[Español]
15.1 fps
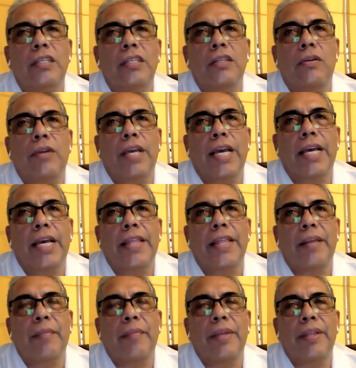Y esa
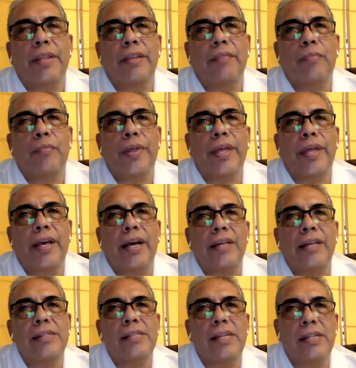cirugía generalmente
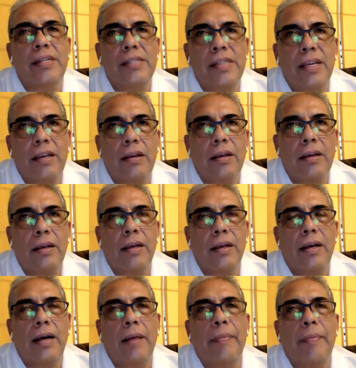puede hacerse
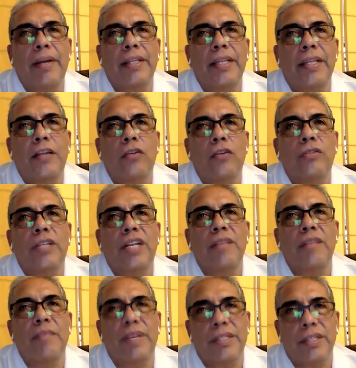a partir de los
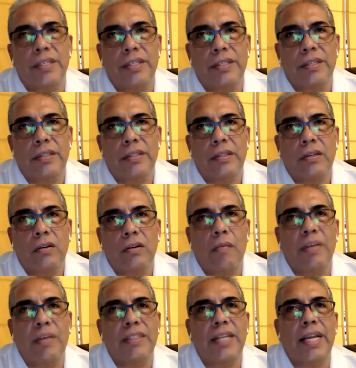tres meses,
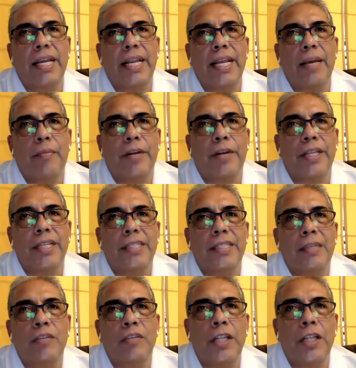con más tranquilidad, porque
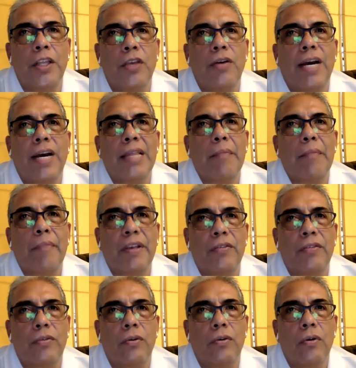necesitamos que el niño gane
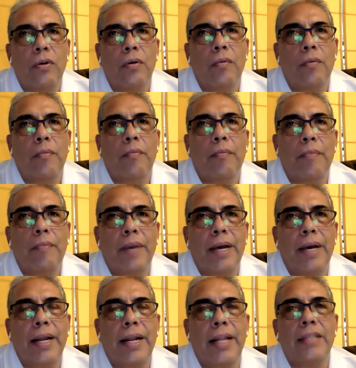peso
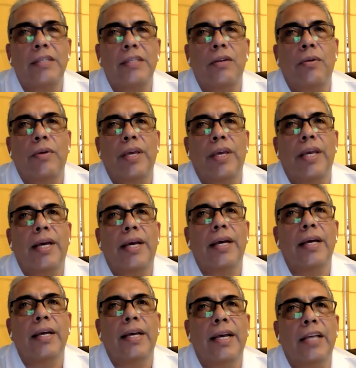para la
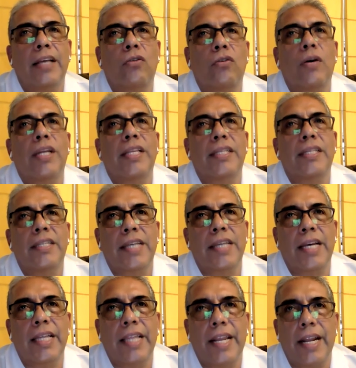cirugía que es con
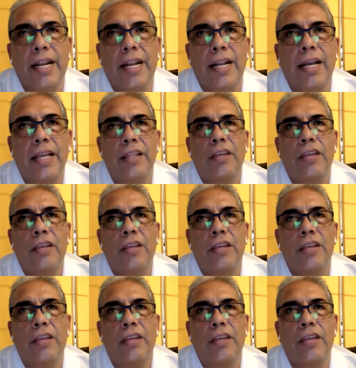anestesia general.